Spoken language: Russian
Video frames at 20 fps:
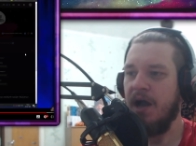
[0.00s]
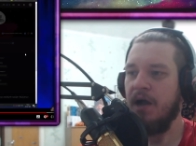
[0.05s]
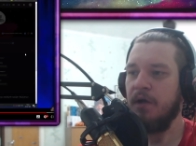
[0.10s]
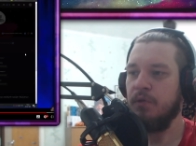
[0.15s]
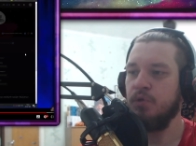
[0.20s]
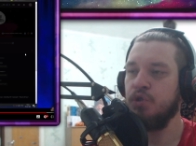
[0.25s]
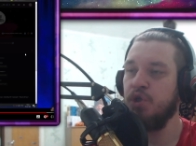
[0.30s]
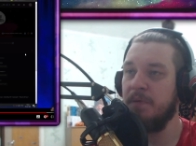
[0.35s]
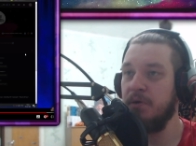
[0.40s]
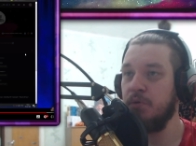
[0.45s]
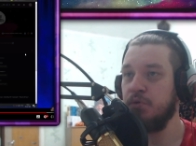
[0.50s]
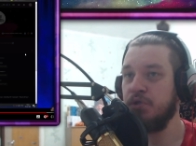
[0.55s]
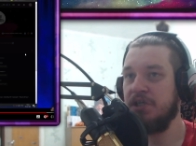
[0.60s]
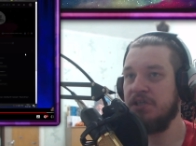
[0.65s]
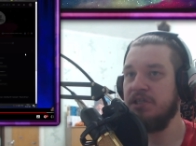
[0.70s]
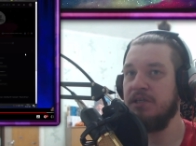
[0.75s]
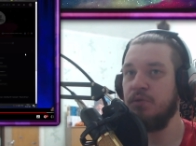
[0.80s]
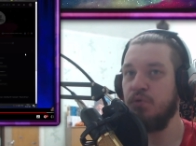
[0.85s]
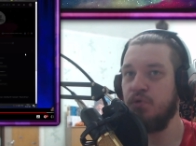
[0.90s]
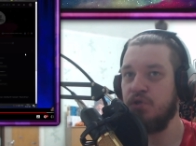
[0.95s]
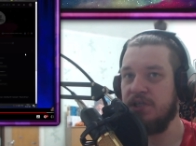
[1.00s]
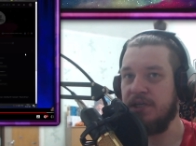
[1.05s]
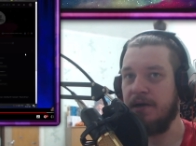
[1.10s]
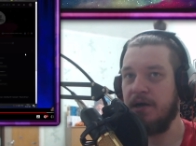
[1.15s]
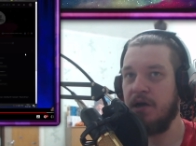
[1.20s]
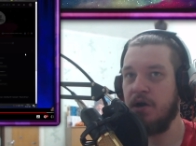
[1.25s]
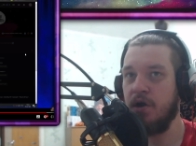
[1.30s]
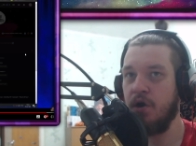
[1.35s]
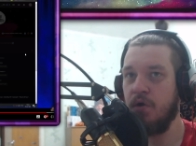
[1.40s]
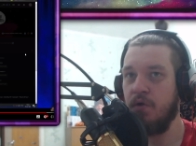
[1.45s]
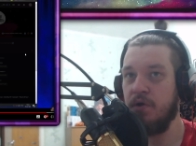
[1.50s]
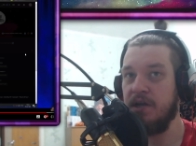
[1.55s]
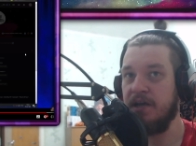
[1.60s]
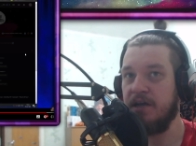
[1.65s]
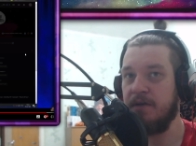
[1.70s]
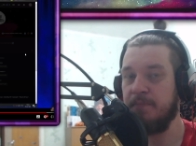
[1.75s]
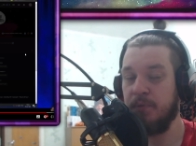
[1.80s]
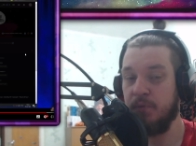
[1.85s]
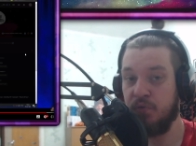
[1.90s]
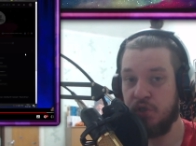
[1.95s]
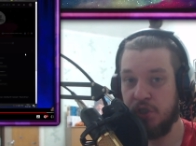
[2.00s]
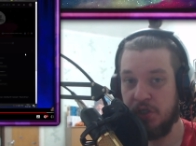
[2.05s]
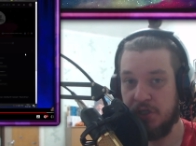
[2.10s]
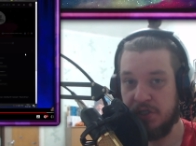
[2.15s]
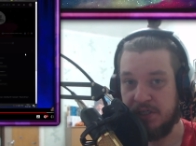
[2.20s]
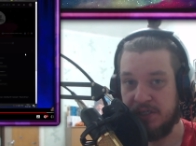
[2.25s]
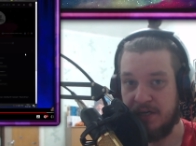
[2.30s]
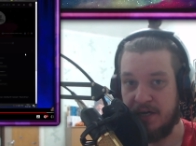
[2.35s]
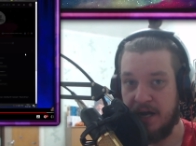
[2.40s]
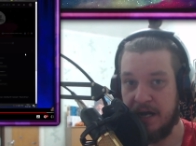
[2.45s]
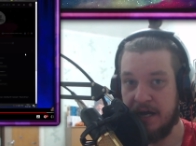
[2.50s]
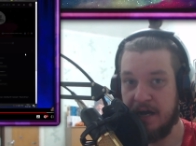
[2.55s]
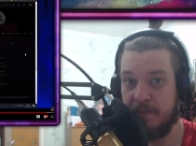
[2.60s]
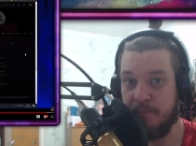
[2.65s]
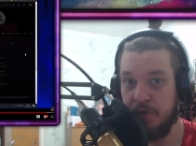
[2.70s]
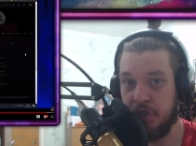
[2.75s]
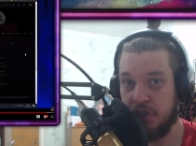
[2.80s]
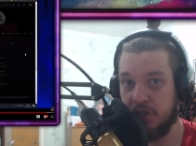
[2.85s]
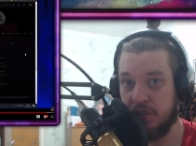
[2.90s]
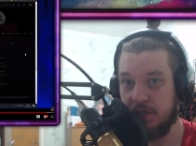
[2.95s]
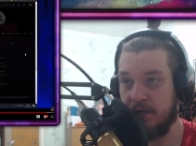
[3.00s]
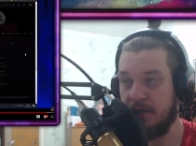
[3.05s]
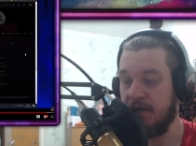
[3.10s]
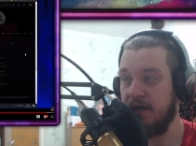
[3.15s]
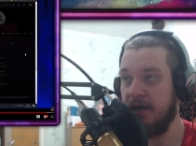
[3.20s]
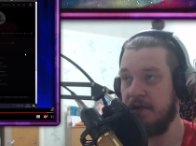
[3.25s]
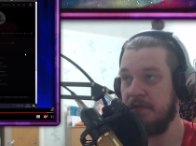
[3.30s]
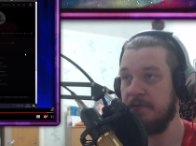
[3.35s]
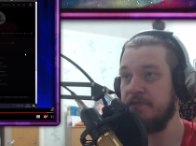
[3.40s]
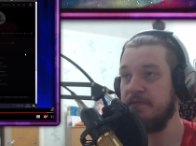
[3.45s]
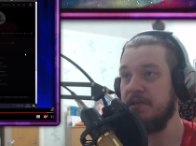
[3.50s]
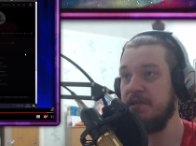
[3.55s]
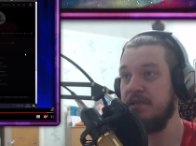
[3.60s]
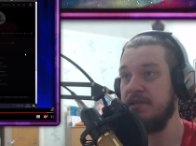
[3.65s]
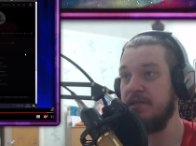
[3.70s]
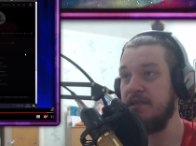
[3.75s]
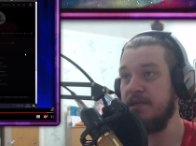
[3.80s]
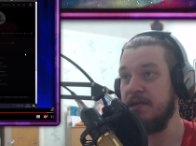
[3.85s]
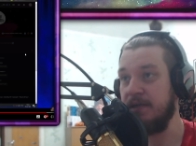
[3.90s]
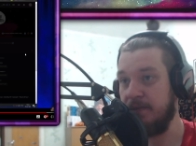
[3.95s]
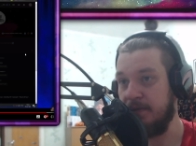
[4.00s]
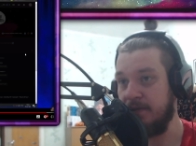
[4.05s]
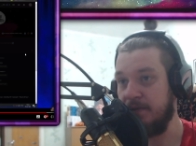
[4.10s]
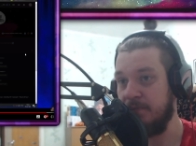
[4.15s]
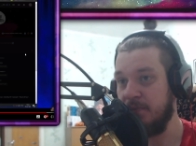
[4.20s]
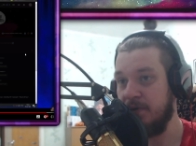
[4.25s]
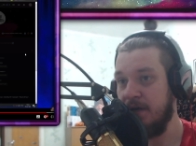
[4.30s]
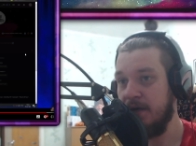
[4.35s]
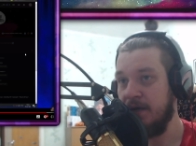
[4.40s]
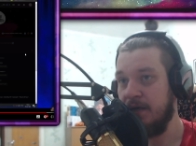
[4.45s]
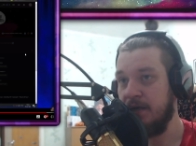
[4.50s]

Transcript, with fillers: Ну, что могу сказать, друзья, ролик получился, как обычно, офигенным.